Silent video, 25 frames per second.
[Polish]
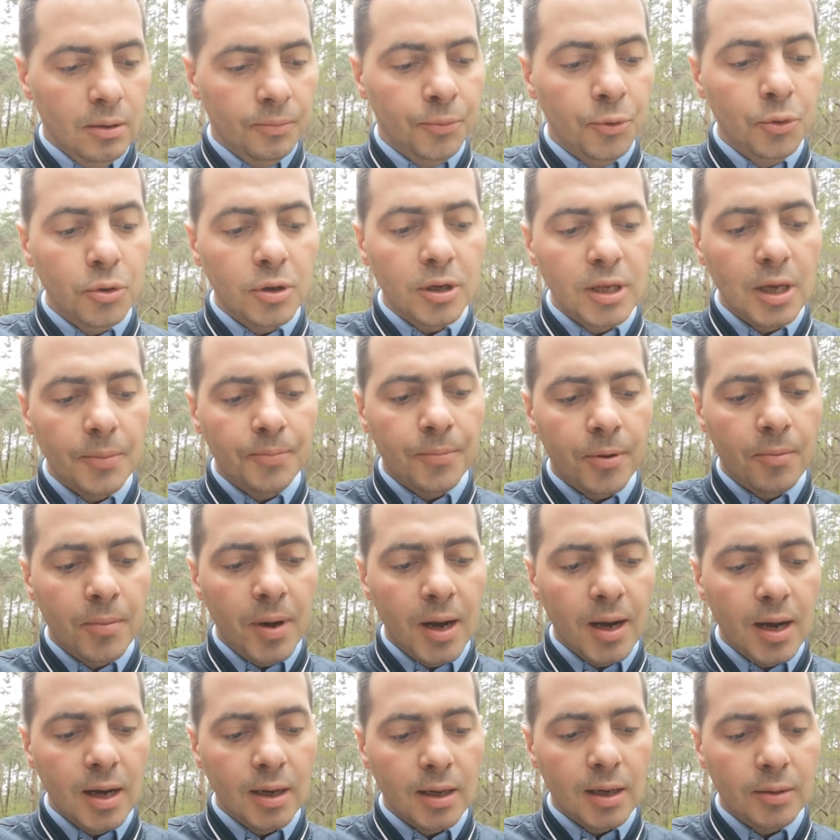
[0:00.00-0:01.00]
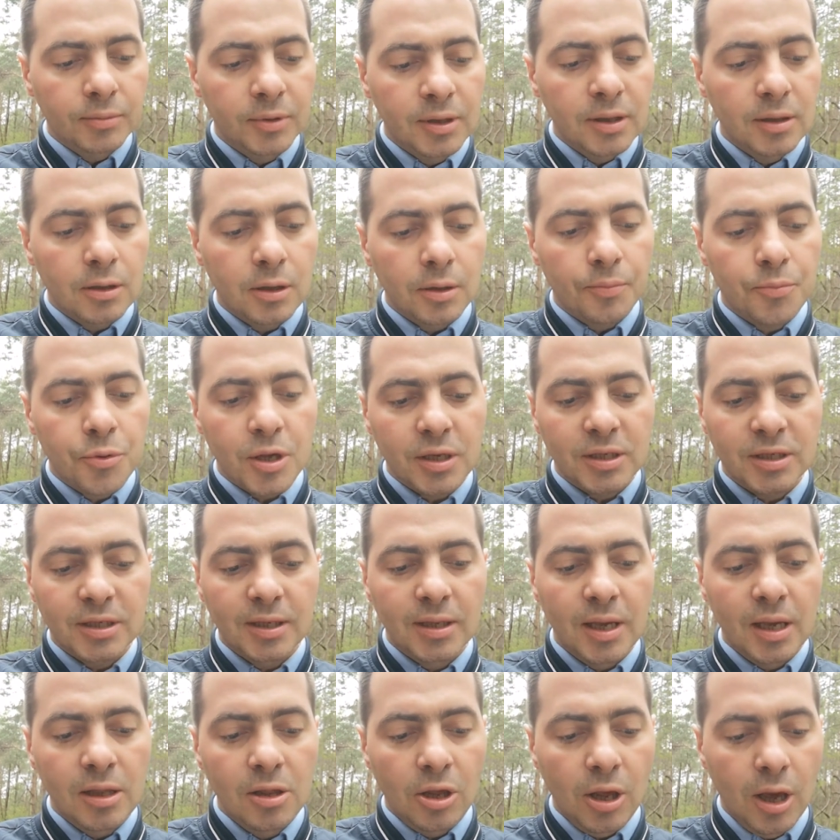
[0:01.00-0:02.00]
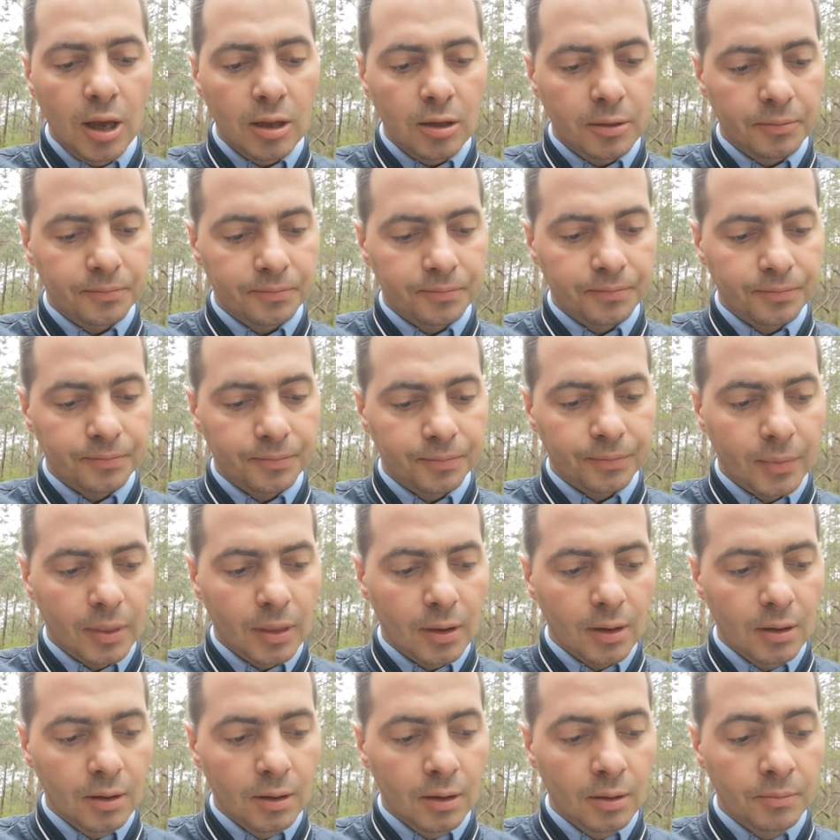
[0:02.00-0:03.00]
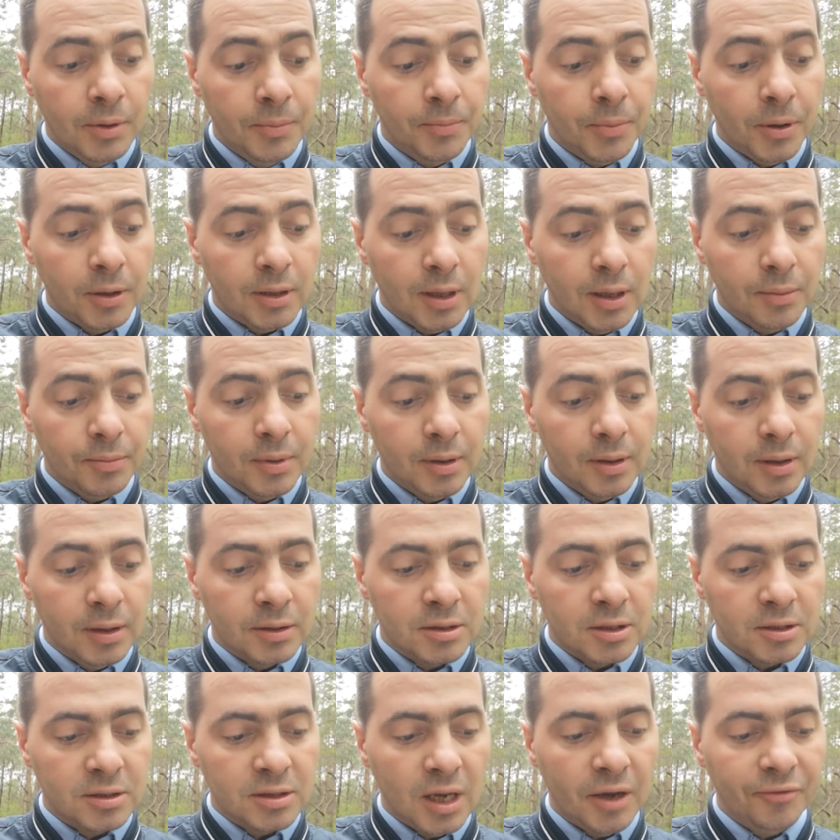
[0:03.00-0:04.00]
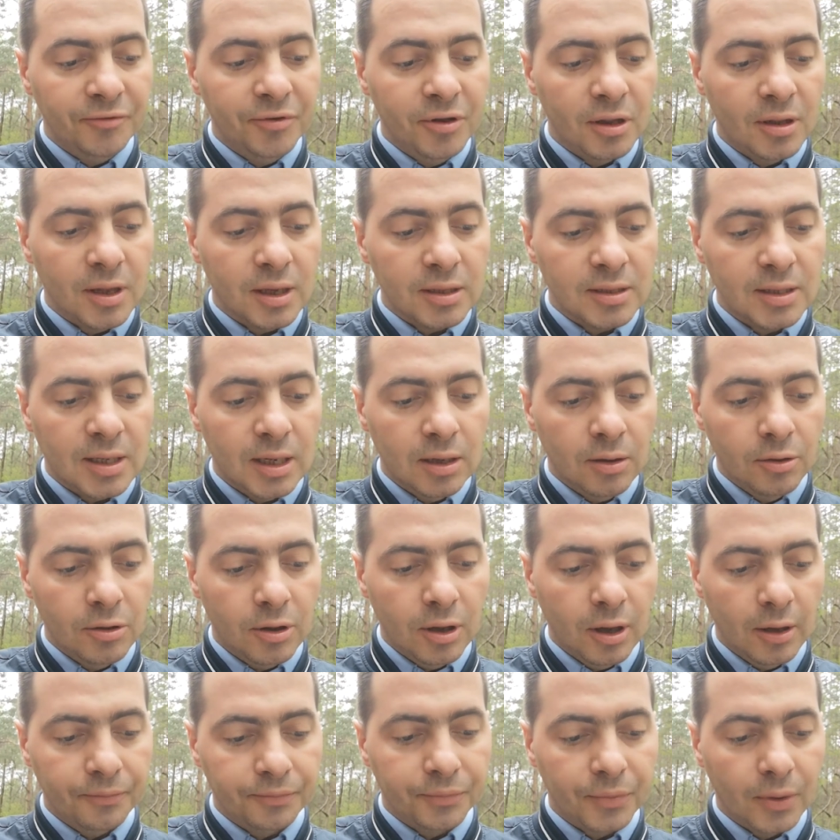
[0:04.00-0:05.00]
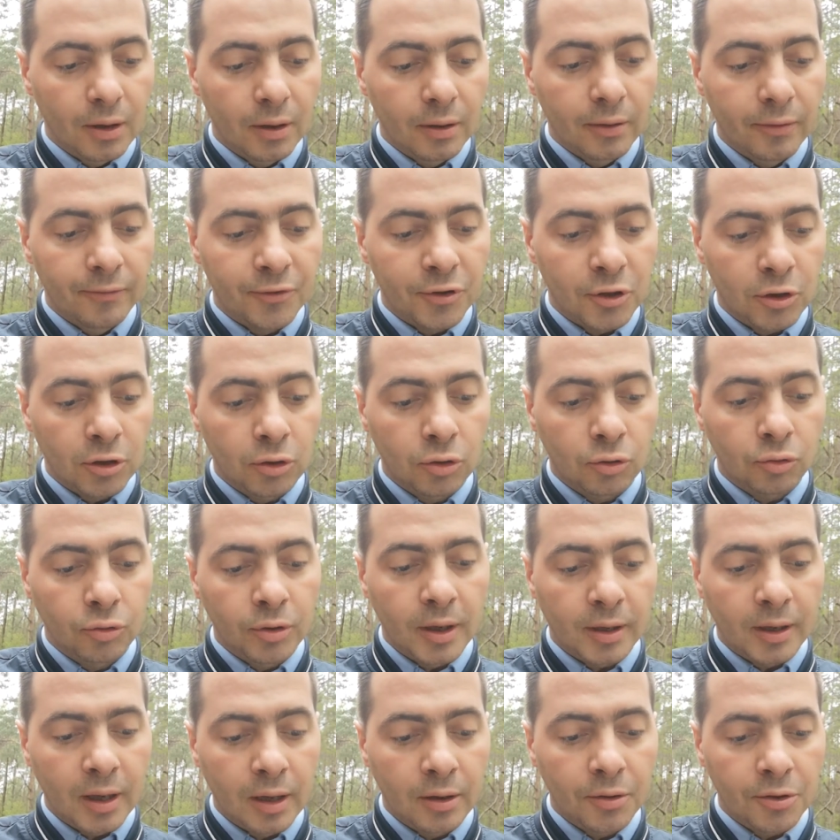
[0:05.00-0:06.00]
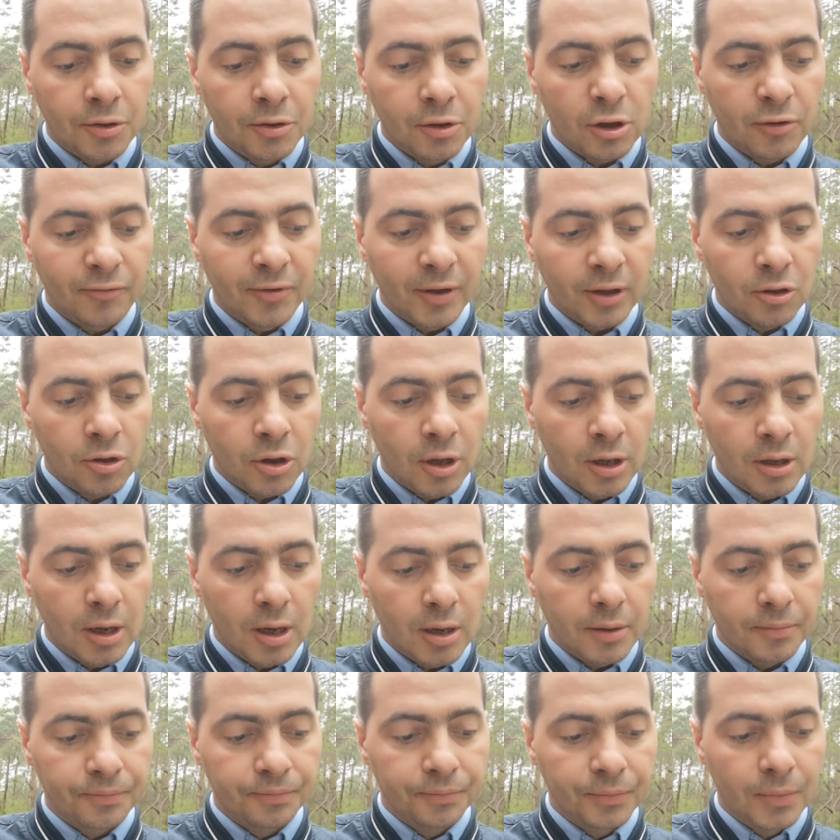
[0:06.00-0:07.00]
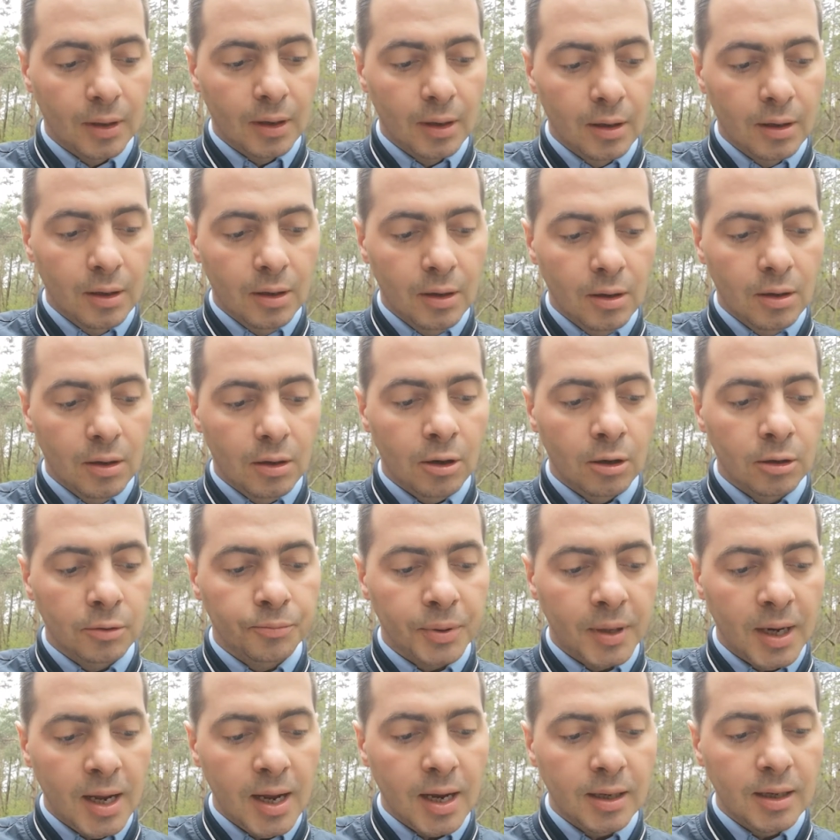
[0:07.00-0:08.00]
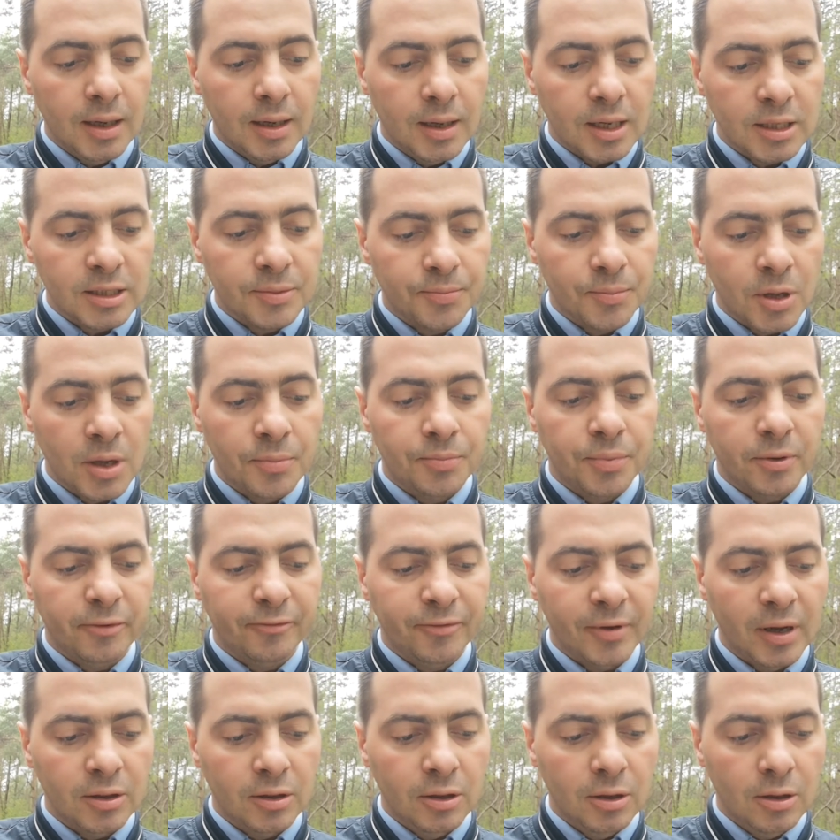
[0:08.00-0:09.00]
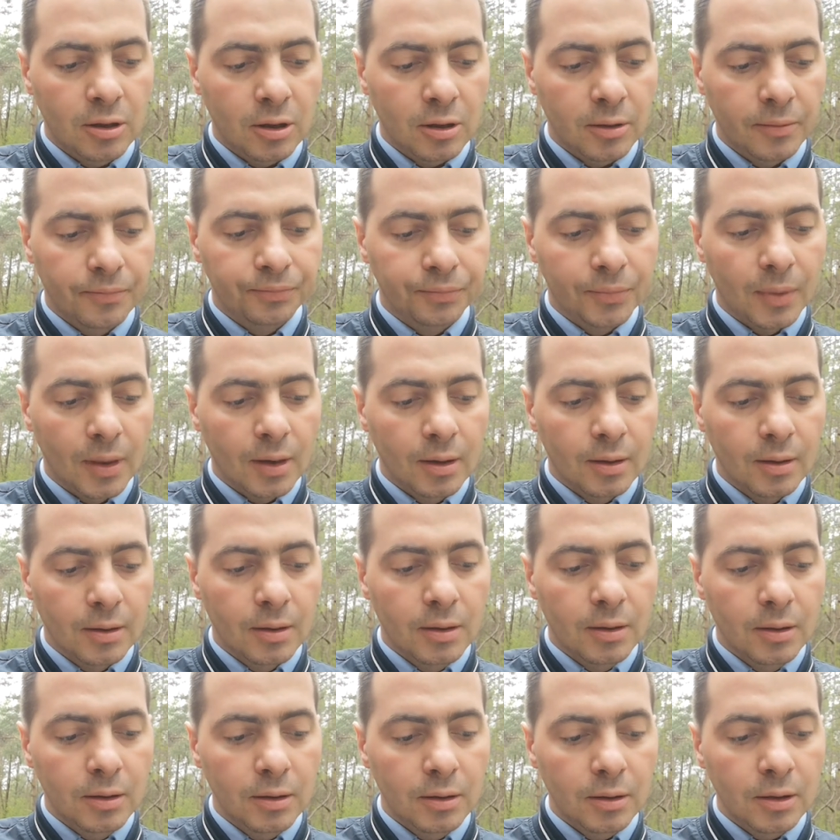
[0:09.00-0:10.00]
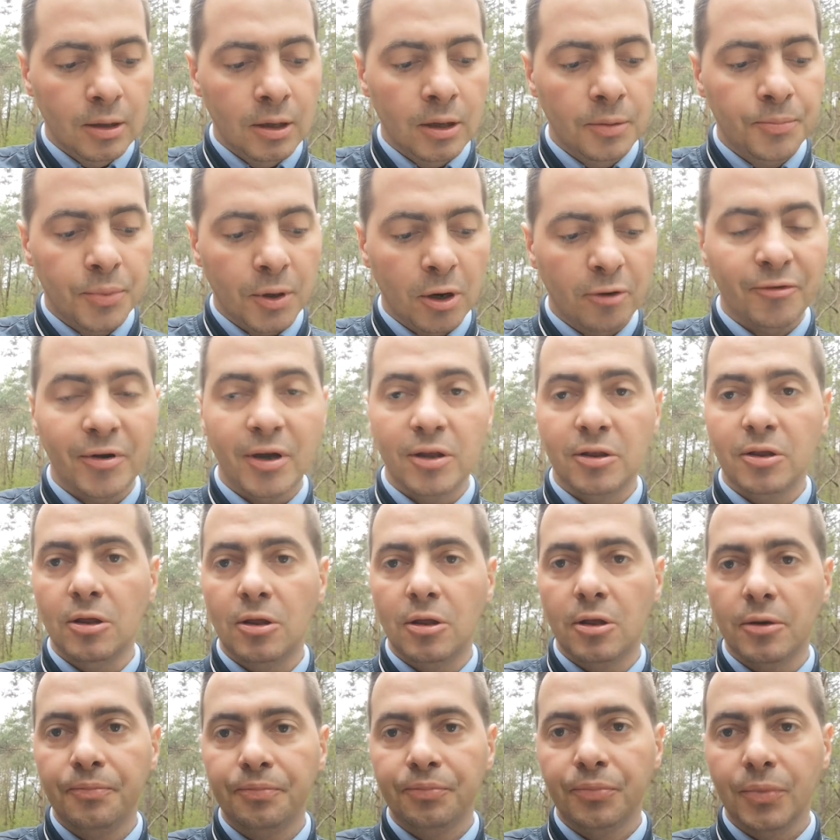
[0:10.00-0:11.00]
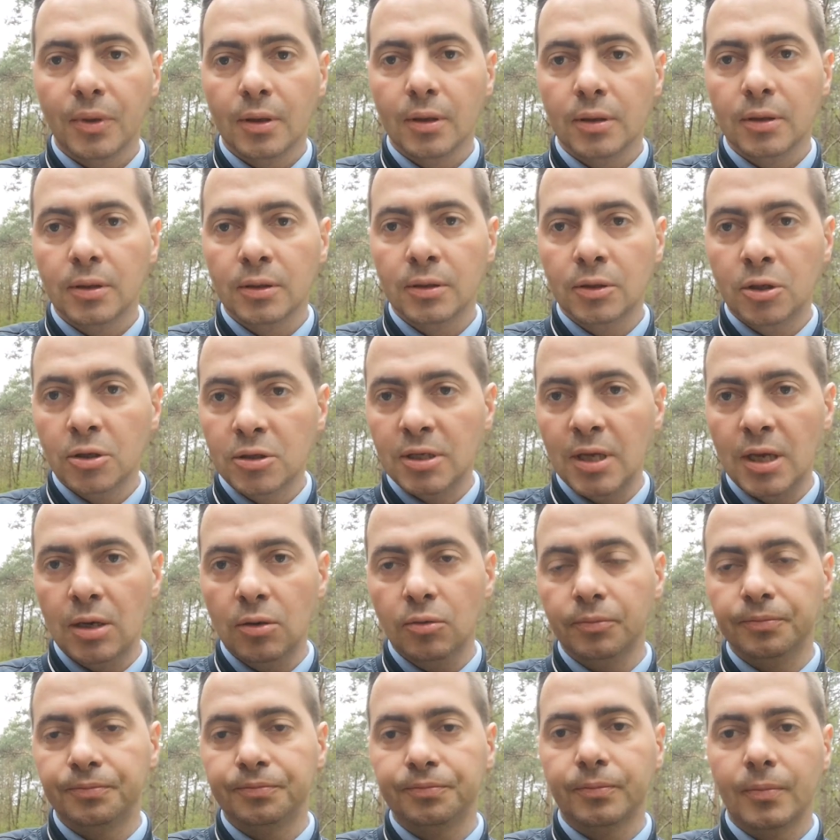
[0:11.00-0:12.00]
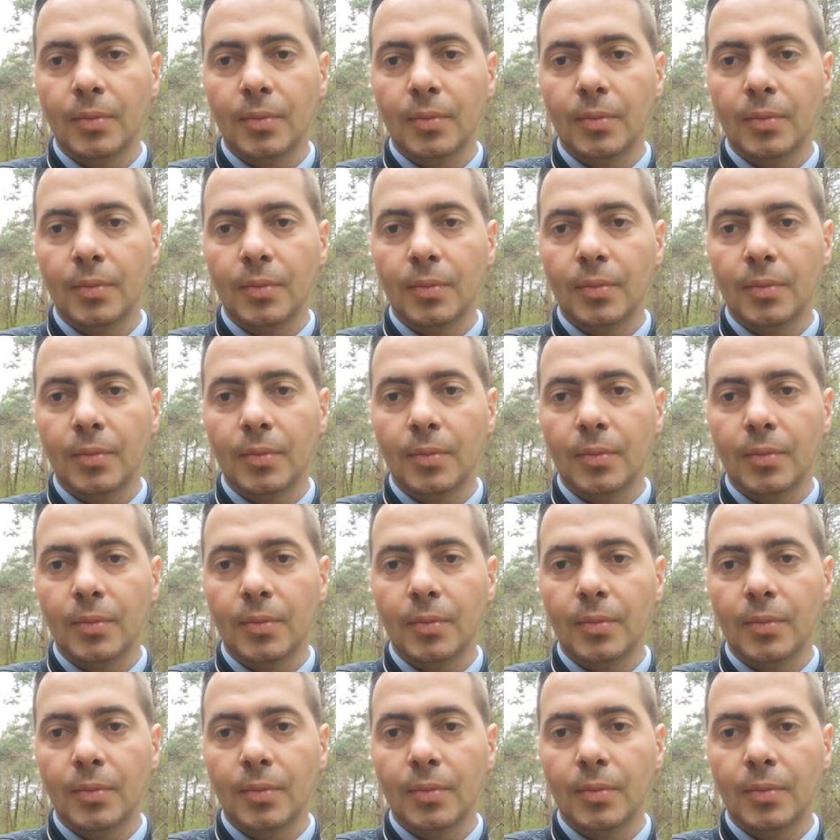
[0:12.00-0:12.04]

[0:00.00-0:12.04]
Bóg nie pomaga nam tylko przez jeden dzień, by potem zostawić nas na lodzie w środku jakiegoś doświadczenia. On pragnie nas przeprowadzić i prowadzić do celu.